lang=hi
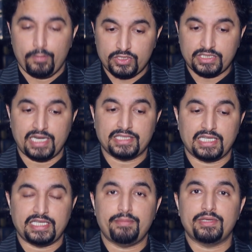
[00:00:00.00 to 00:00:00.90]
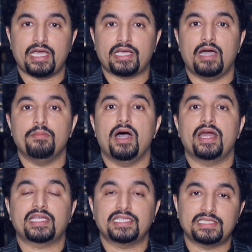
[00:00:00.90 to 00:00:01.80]
और इसराइल ने साथ ये भी किया कि हम
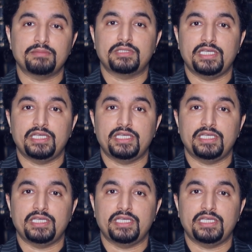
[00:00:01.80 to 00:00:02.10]
हर किस्म